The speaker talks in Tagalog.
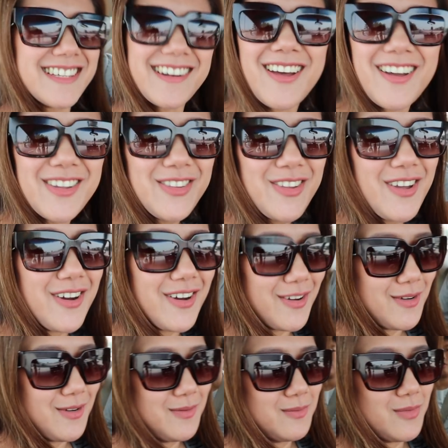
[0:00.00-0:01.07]
Sira, hindi
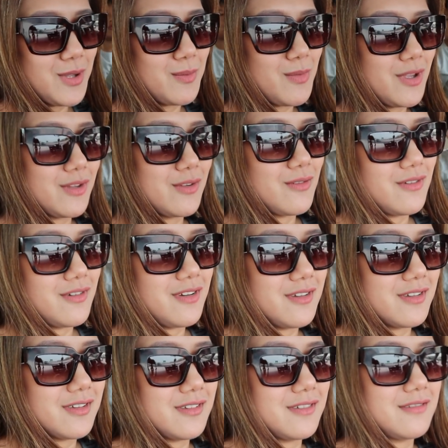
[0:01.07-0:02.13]
ako. Bait-bait ko nga
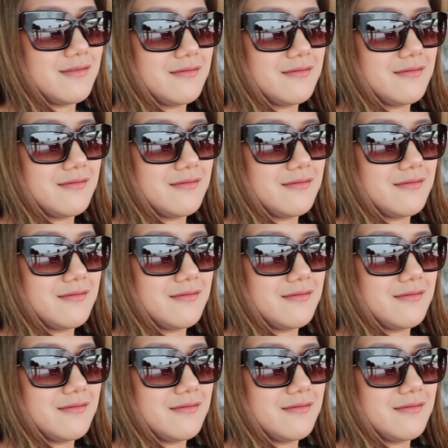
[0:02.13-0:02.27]
eh.